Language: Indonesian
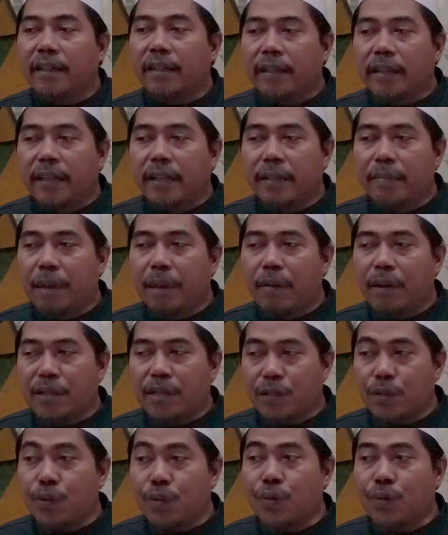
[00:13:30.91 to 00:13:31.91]
di bawah
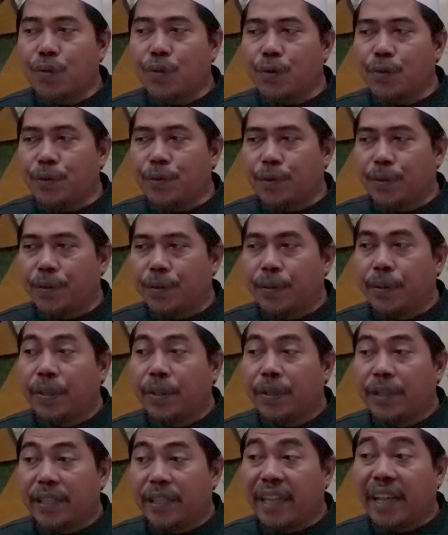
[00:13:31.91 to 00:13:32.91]
susu
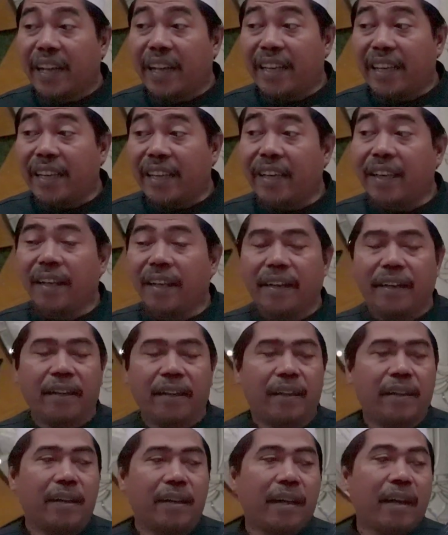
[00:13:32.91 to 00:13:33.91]
yang kiri
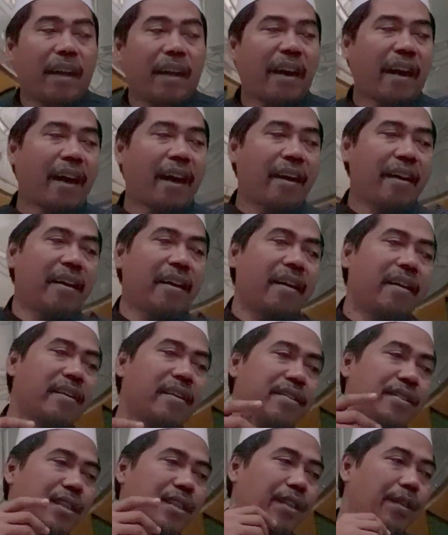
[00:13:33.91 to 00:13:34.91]
karena
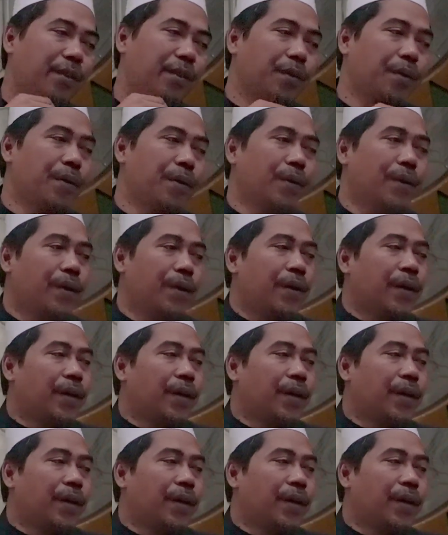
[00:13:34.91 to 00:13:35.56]
di situ